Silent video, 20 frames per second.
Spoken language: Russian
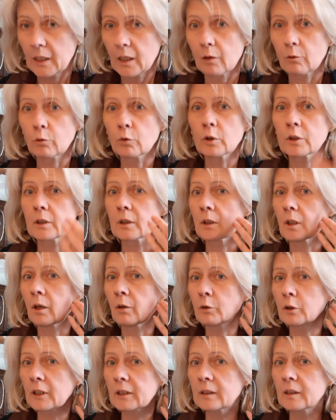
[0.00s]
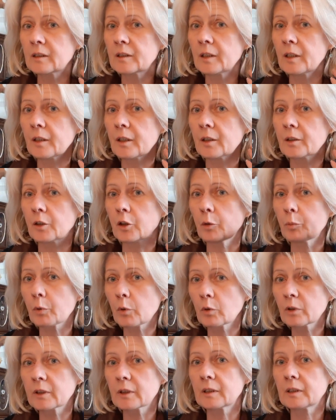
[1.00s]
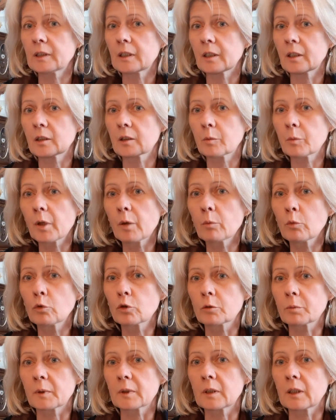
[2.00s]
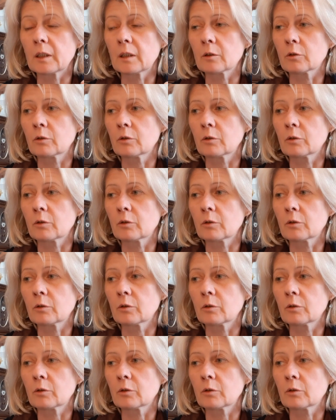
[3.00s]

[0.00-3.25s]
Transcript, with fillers: Вот, а вот эта серьги, это не просто серьги, это мне муж подарил.